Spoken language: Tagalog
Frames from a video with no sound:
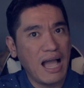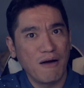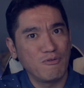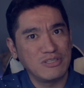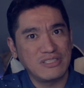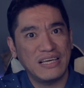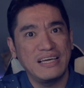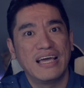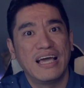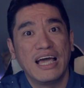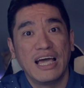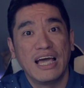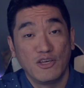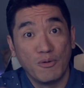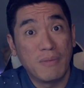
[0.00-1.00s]
I would say
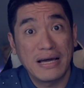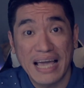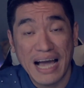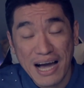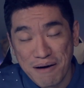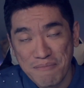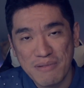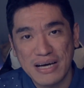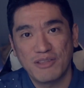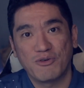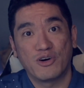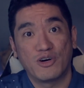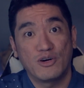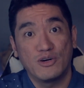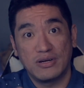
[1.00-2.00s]
yung mayaman
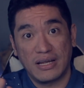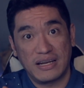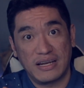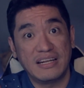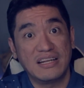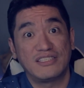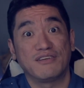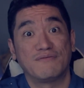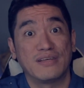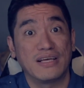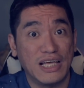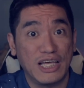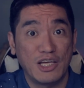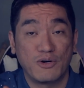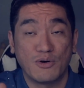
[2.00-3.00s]
or nare-receive
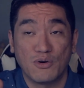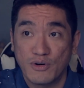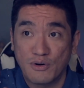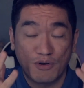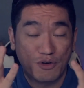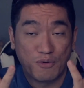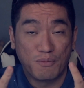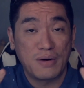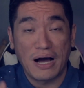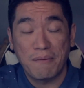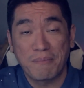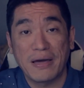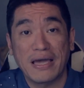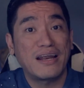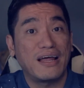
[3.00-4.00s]
nila yung yung mga
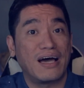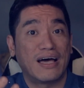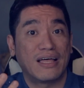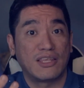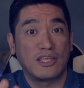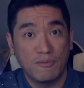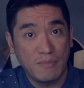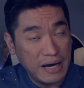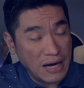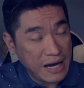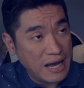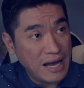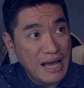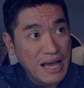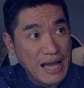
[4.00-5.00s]
pera at yung
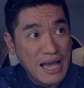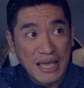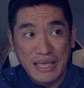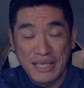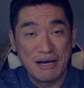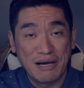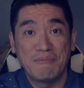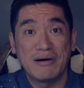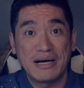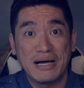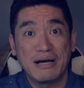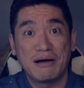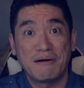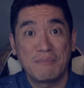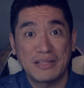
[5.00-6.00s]
mga yung
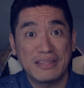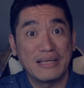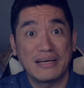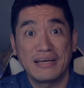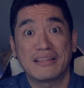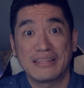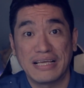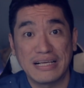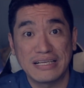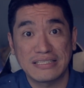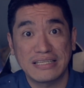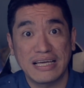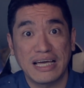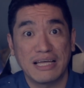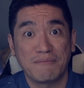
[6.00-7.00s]
mga material
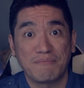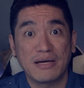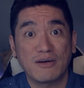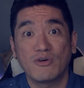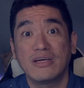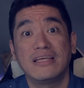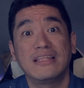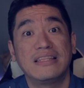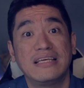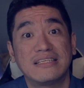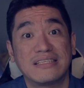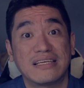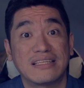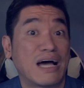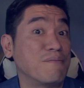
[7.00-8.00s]
things na yan pero
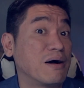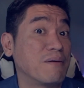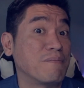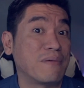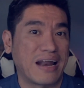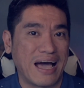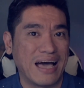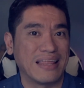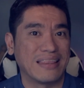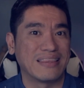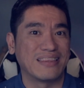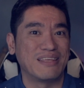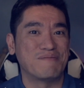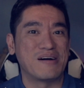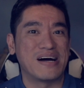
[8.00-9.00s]
hindi sa tamang paraan,
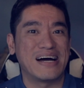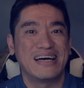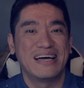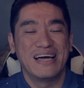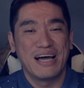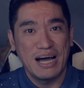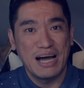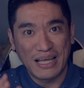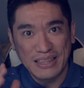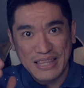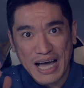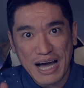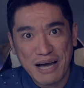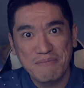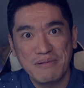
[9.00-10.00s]
'di ba?
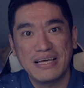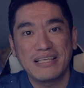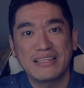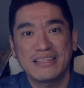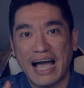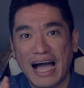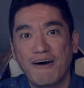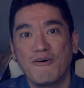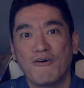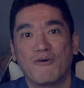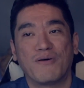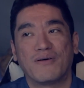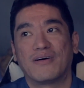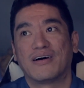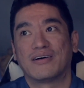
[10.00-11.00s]
Ang daming
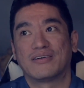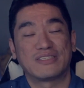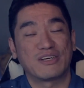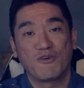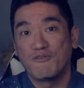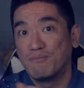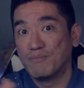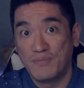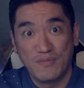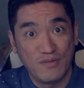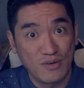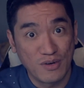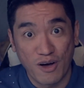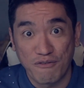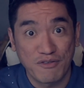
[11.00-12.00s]
tao uh, sa gov-
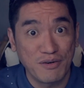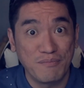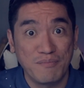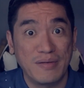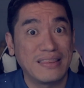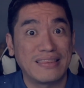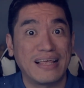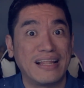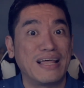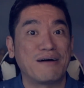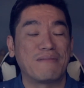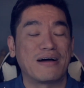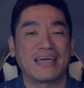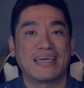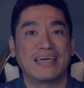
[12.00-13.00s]
government na
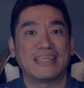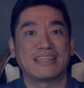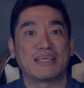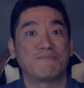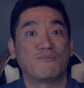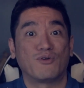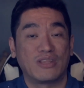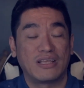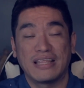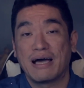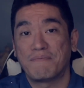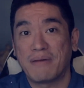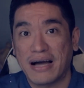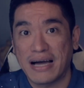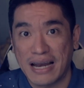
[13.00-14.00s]
lang makikita mo na
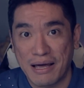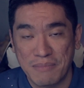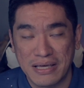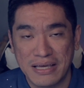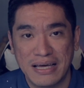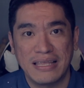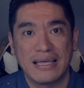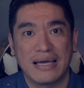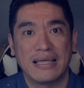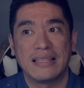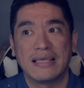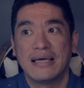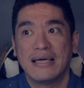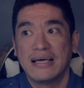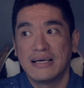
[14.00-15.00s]
napakaraming ganyan
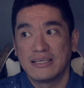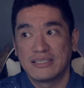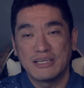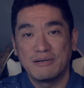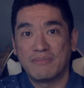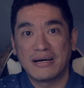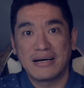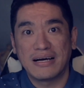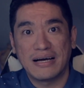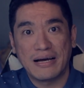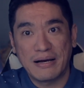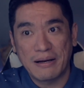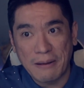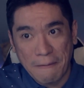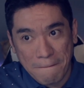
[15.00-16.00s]
sa
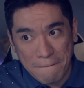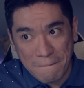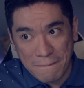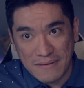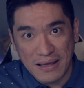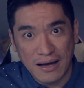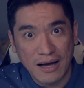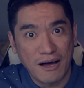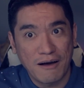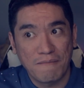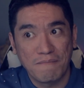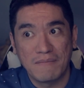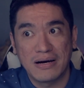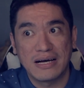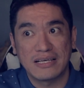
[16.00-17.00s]
mga uh,
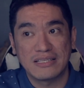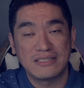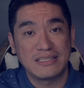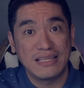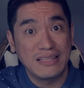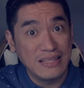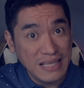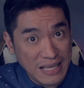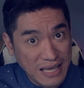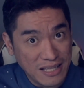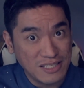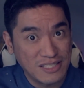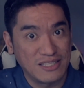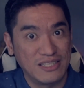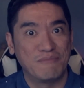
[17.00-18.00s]
mga
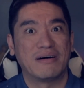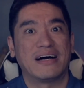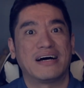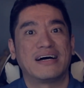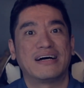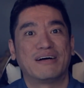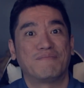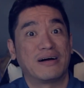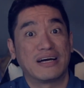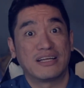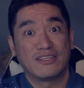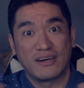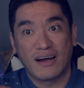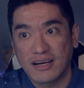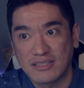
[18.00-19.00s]
syndicates, 'di ba? Mga
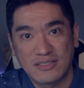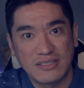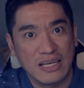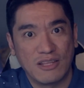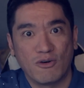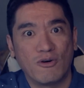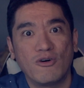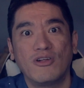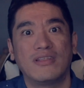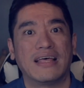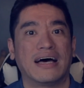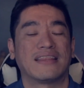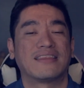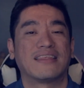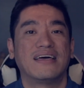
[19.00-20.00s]
drugs and all
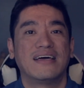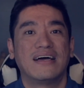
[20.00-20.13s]
that